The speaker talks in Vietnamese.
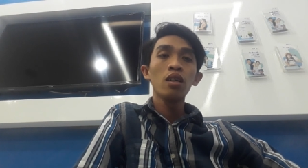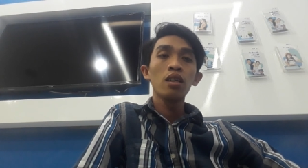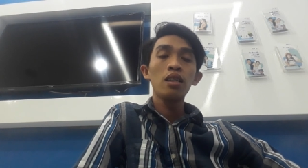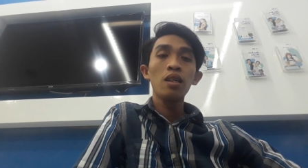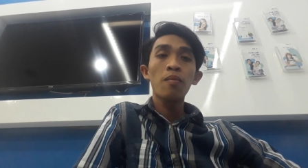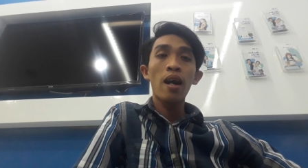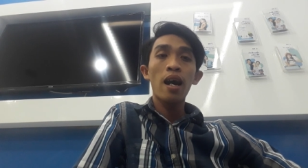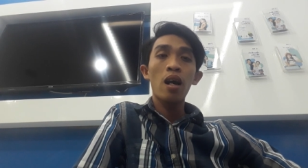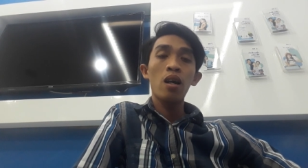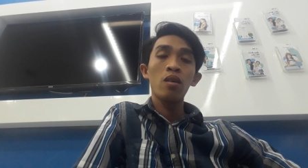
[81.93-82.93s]
nhưng
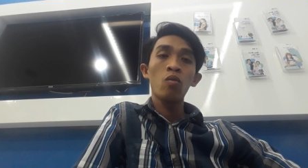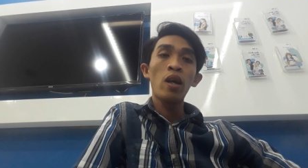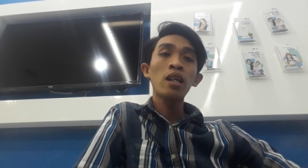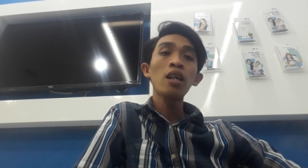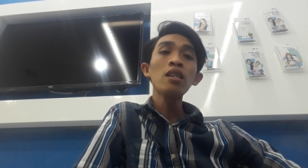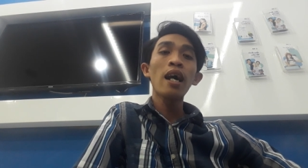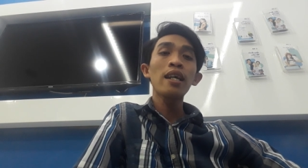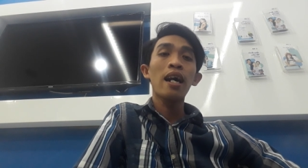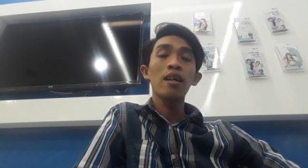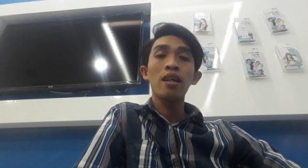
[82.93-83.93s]
mà Nguyễn Tấn thấy
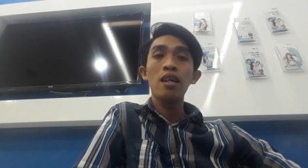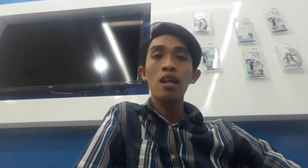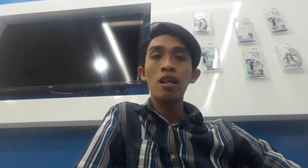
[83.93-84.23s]
rằng thì à,